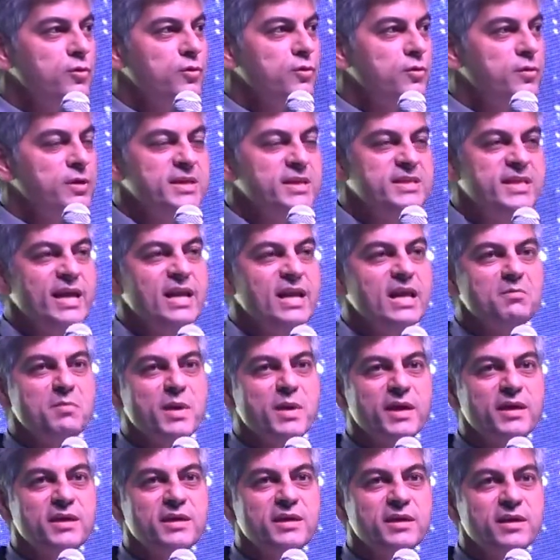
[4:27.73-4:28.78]

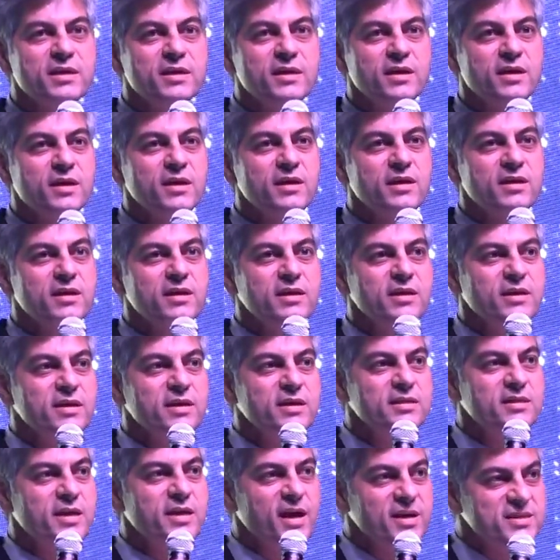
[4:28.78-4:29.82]
nitelemek
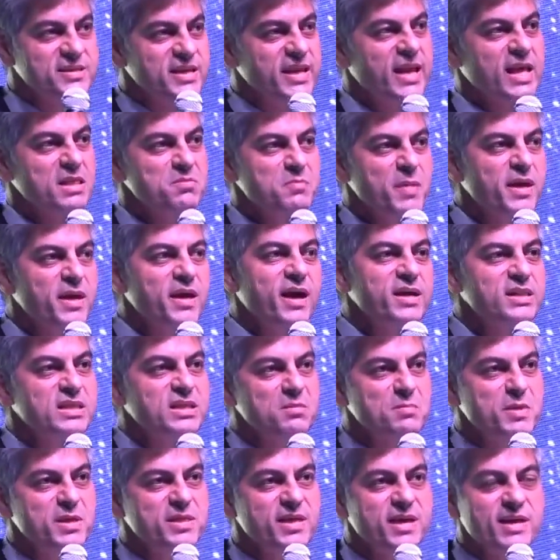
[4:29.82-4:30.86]
e, takdir etmek
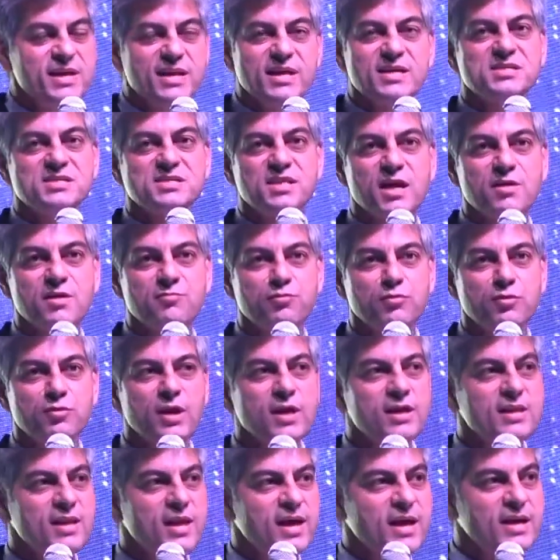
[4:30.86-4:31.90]
haddime değil
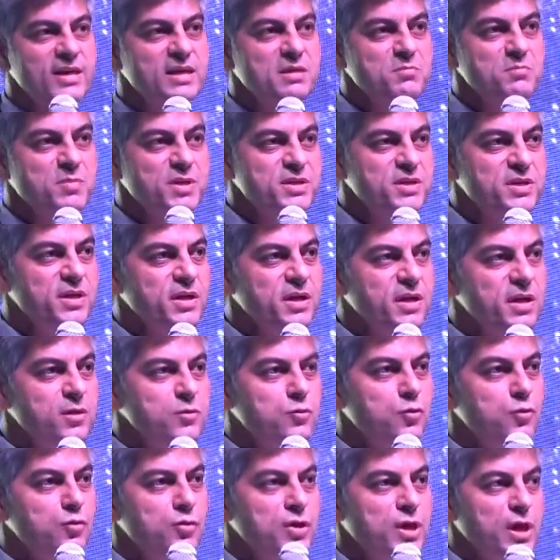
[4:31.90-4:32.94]
estağfurullah. Lakin bir
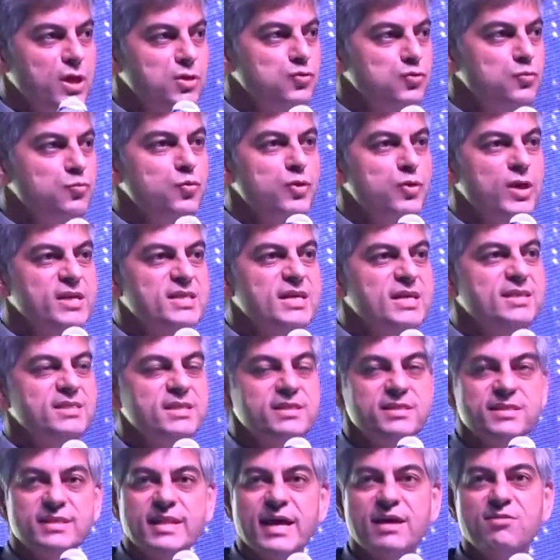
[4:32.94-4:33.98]
Türkiye Cumhuriyeti
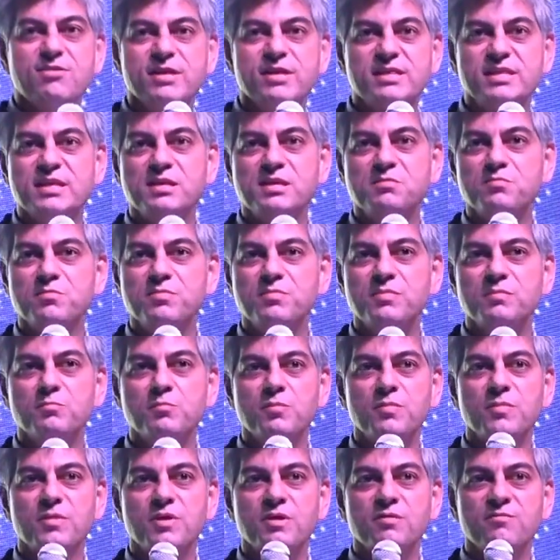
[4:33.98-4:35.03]
Devleti'nin
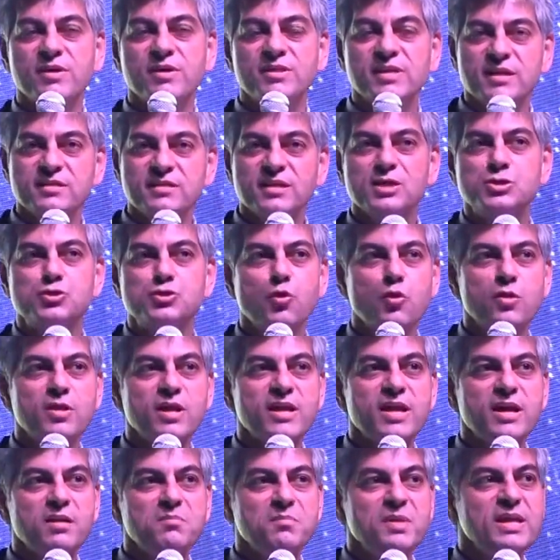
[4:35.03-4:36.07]
e, vatandaşı
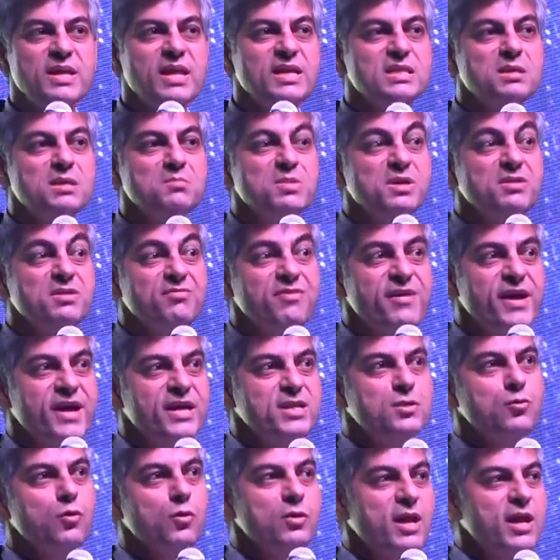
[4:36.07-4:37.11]
olarak, milletin bir
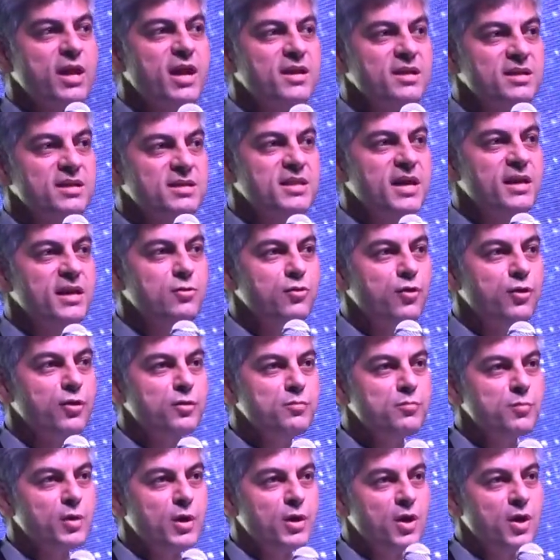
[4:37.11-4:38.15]
ferdi olarak
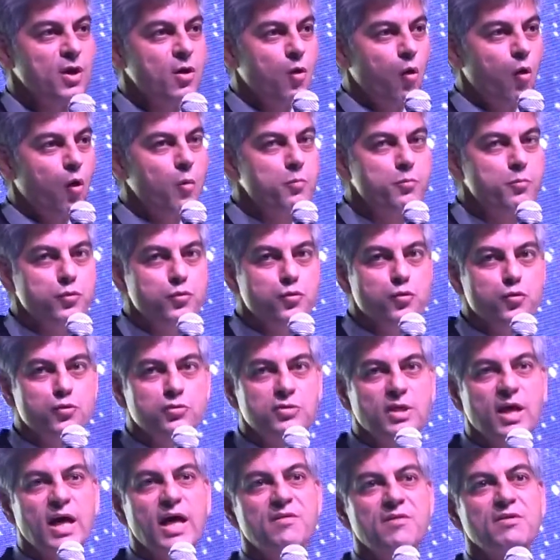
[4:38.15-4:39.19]
niteliyorum. O büyük
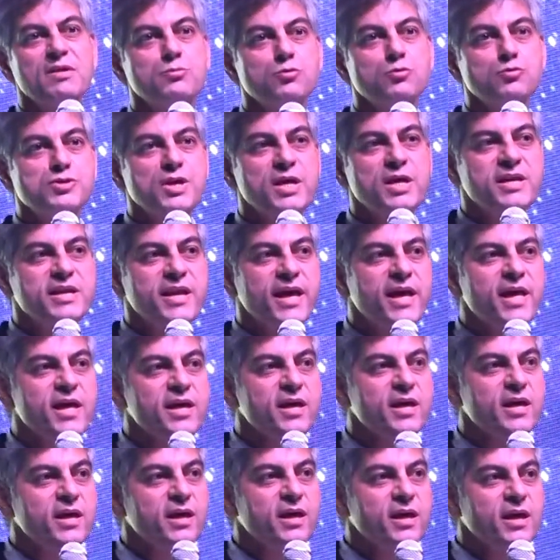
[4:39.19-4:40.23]
davet üzerine
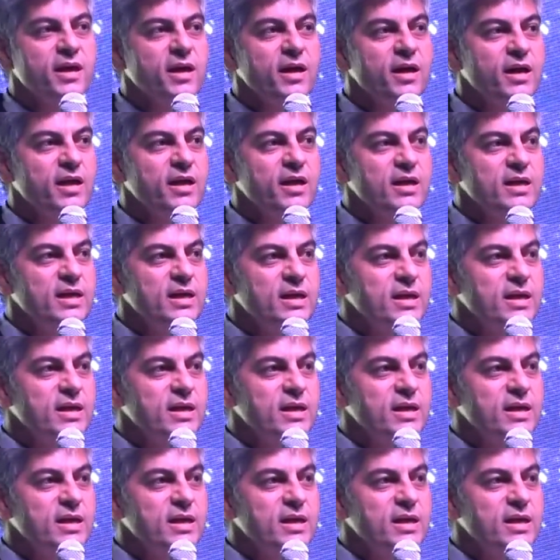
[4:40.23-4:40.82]
e,